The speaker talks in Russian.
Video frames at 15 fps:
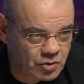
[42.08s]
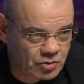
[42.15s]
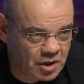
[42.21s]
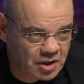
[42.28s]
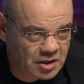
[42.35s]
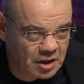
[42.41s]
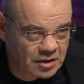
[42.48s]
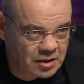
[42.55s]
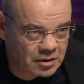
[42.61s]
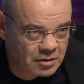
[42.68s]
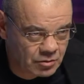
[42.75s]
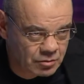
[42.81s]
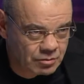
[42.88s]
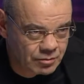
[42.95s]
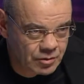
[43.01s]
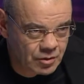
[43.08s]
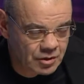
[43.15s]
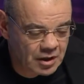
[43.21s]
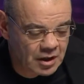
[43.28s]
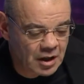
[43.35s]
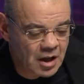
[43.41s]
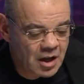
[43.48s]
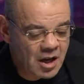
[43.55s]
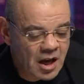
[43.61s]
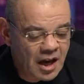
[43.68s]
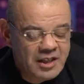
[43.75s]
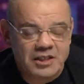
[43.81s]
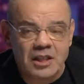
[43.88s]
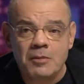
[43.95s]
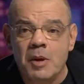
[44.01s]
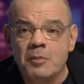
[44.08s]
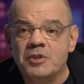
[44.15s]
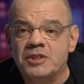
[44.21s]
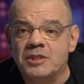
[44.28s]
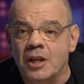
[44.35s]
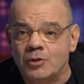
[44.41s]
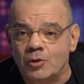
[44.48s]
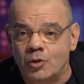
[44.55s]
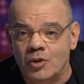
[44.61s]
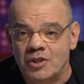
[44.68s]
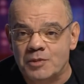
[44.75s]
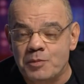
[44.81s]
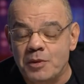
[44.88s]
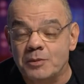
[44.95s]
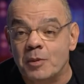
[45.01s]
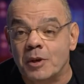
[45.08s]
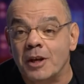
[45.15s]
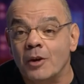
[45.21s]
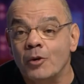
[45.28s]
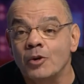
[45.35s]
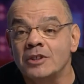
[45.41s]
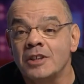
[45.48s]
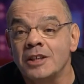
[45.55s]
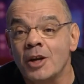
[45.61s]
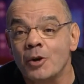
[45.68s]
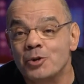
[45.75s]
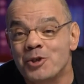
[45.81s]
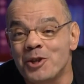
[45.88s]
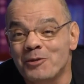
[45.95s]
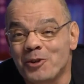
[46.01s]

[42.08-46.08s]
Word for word: так сказать. Ну, все-таки. Они стали мне объяснять, кто такой Спилберг. Я говорю, да я очень его